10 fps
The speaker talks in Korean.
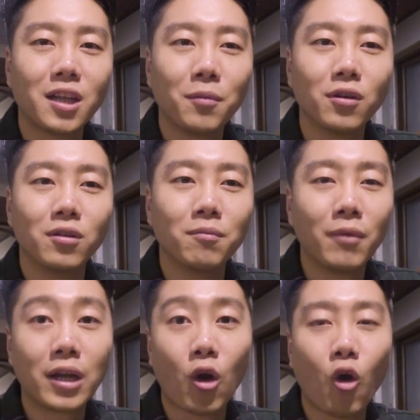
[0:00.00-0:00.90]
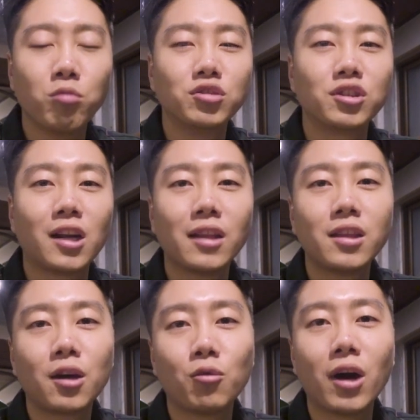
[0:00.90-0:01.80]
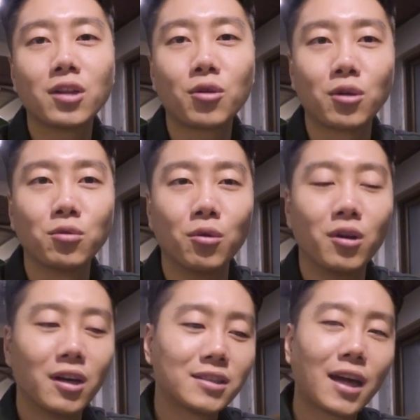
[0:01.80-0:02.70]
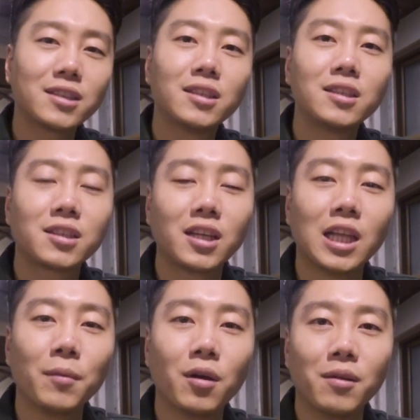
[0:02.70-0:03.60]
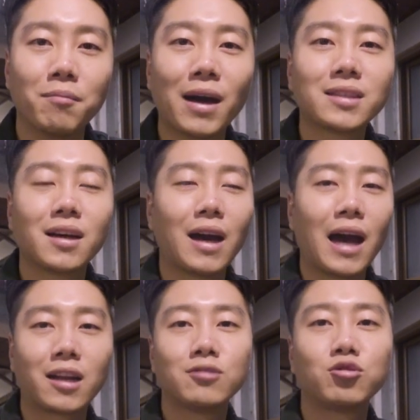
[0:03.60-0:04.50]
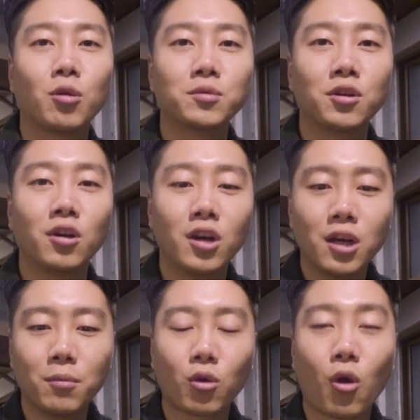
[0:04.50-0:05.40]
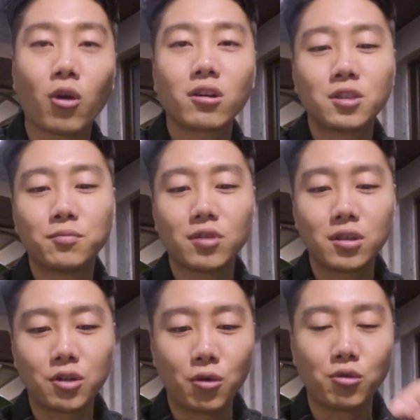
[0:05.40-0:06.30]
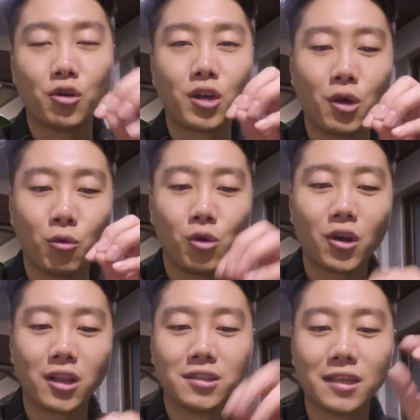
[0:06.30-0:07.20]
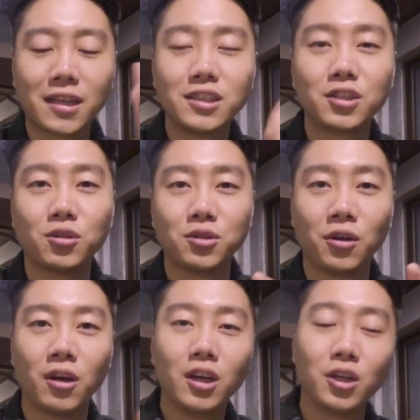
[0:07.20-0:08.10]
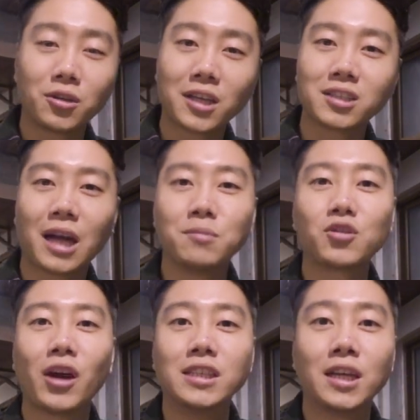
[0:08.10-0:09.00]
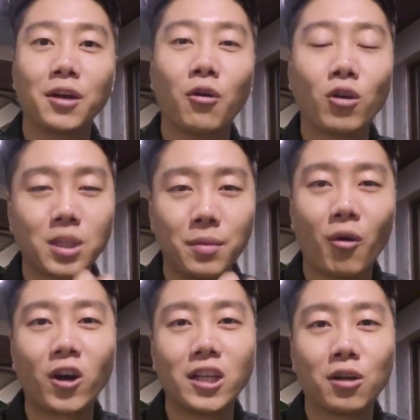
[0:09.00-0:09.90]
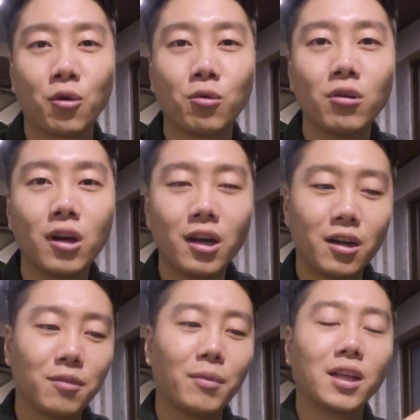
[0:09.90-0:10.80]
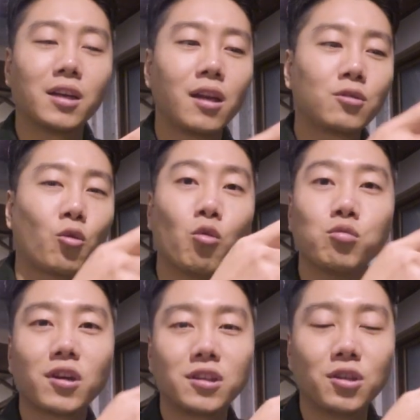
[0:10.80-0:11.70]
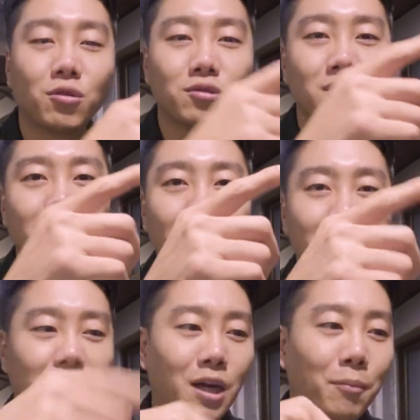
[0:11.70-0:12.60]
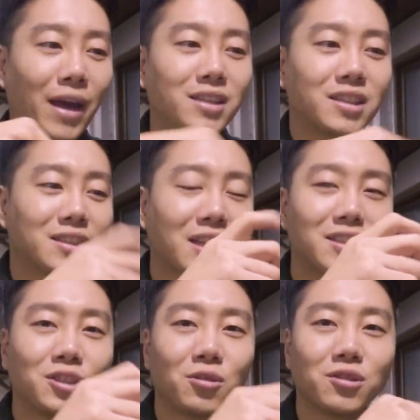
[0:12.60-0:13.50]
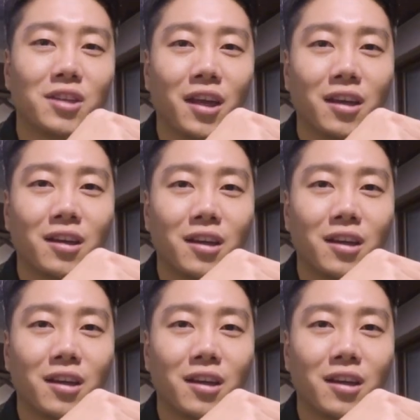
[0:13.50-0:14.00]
되면 만약에 어뷰징을 한다고 하더라도 사진을 찍게 되면 막상 안 할 수가 없어요. 뭐 건강식품 같은 경우는 여기에 올려놨는데 사진 찍었어요. 이거 다시 담을 거 아니잖아요. 어차피 먹게 될 거고. 만약에 공부 같은 경우는 제가 백지를 사진 찍었는데